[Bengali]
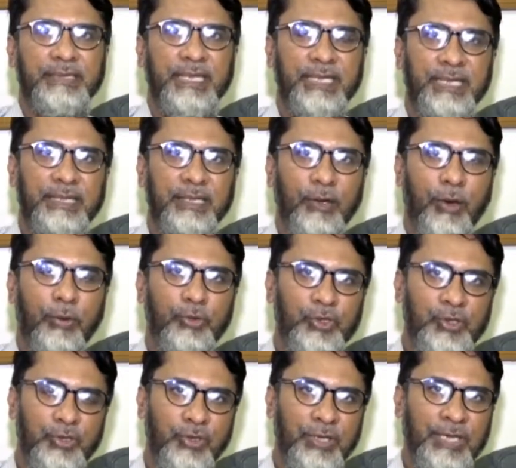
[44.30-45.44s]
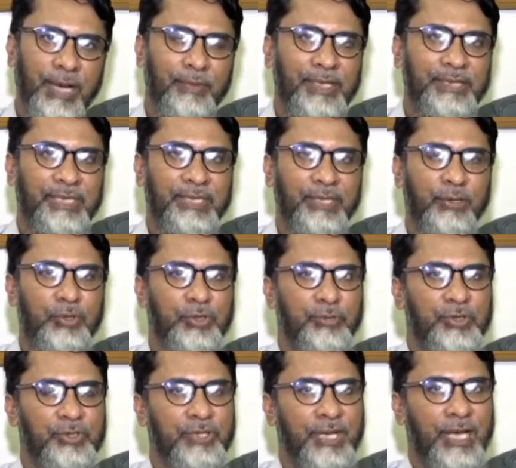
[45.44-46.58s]
সেক্ষেত্রে অবশ্যই আমাদেরকে ওই
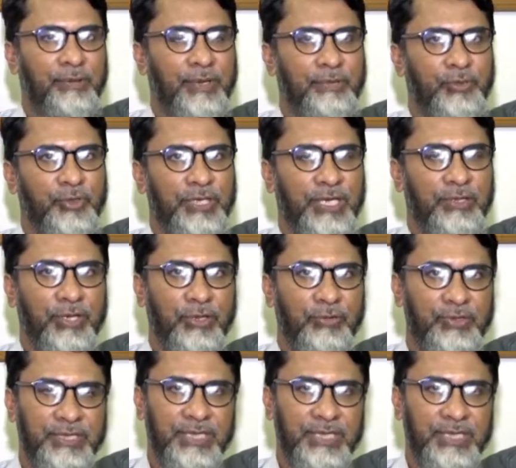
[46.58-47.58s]
সমস্ত খাবার পরিহার করা